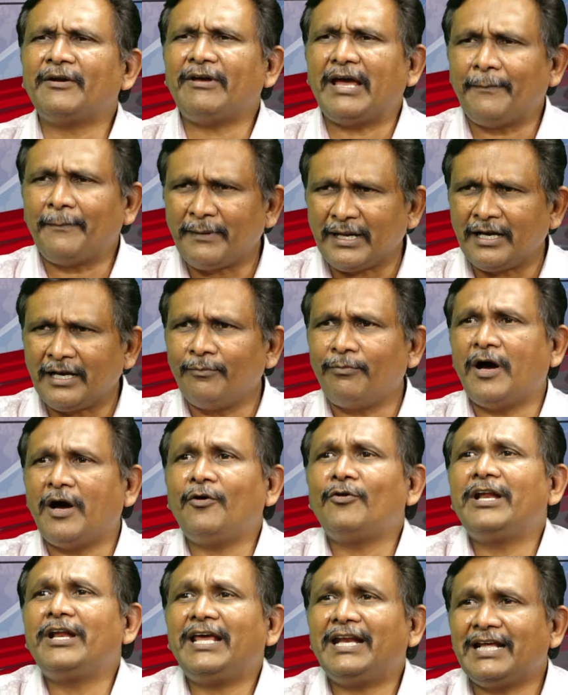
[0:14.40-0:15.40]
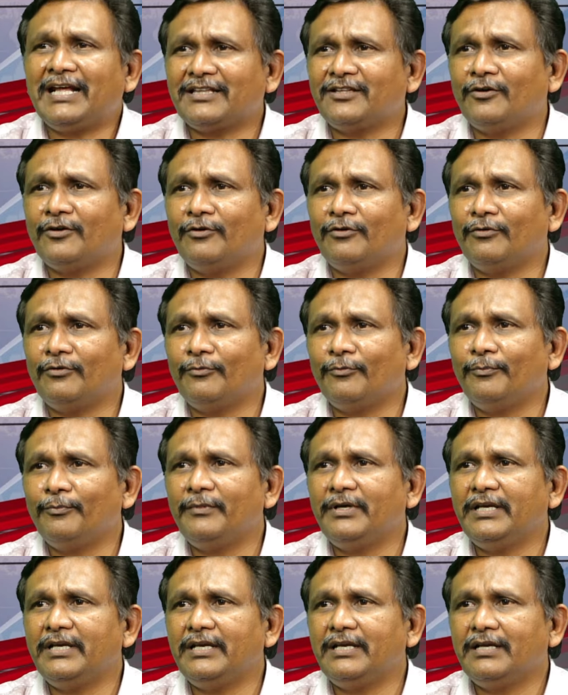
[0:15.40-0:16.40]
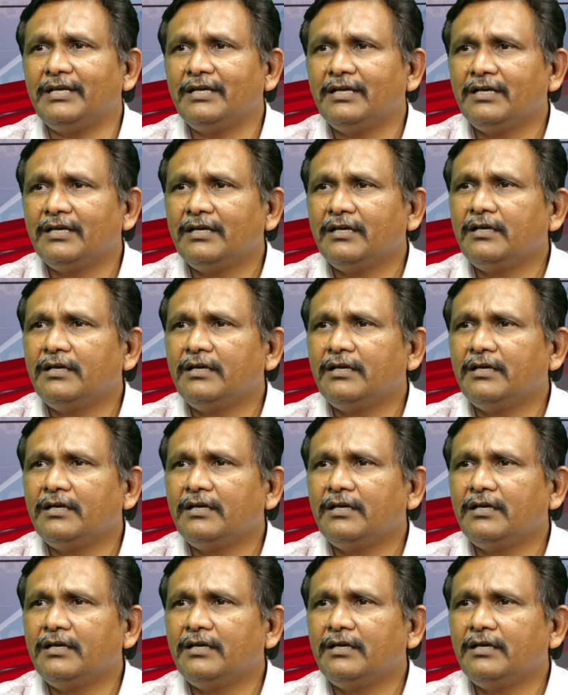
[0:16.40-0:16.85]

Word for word: వ్యాపారాలు బాగున్నాయని అర్థం పర్ఫెక్ట్ గా జిఎస్టీ